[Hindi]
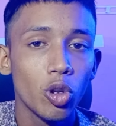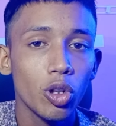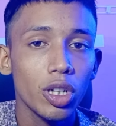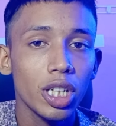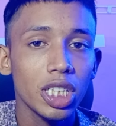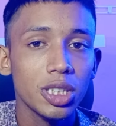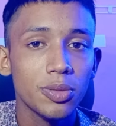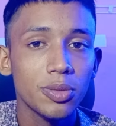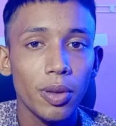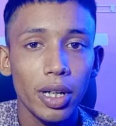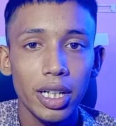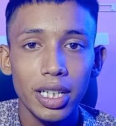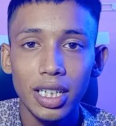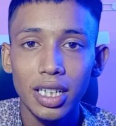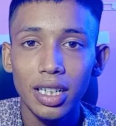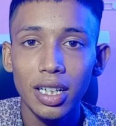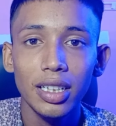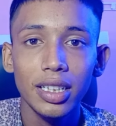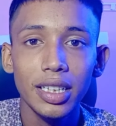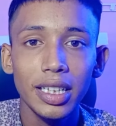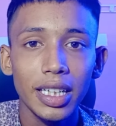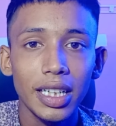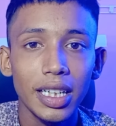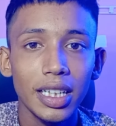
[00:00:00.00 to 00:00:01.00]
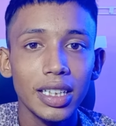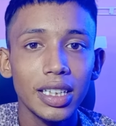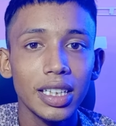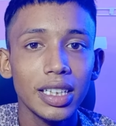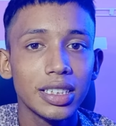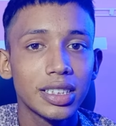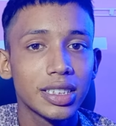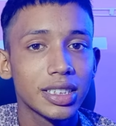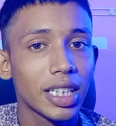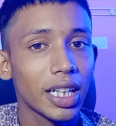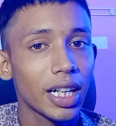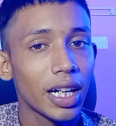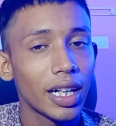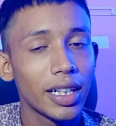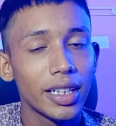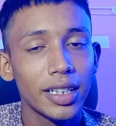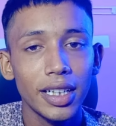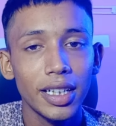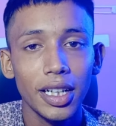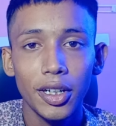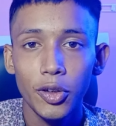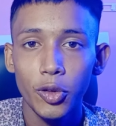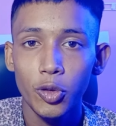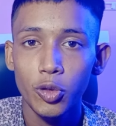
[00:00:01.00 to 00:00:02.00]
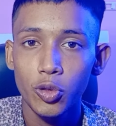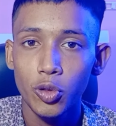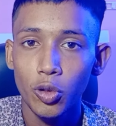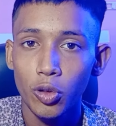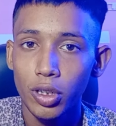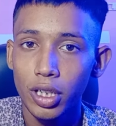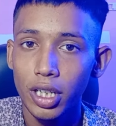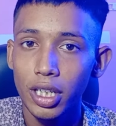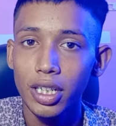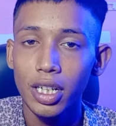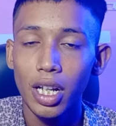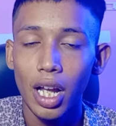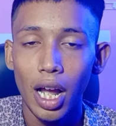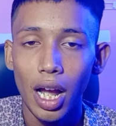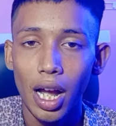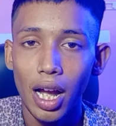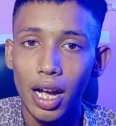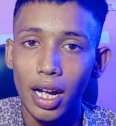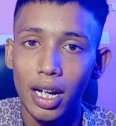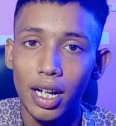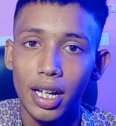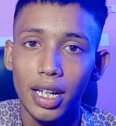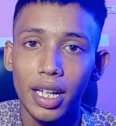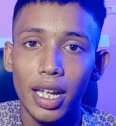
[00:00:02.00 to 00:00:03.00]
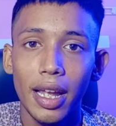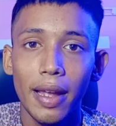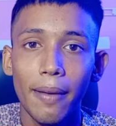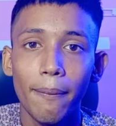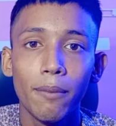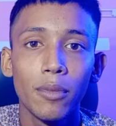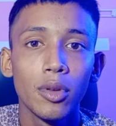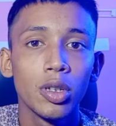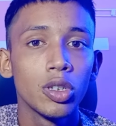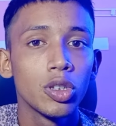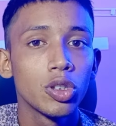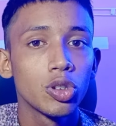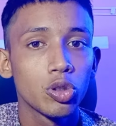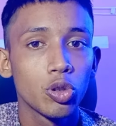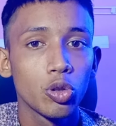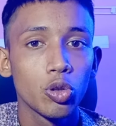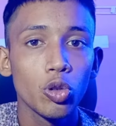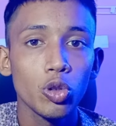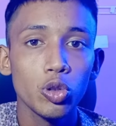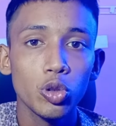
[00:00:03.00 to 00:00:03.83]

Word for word: जो कि इस भाई ने गलती की थी इसके कारण इनके रियूज कंटेंट आ गया है सो so,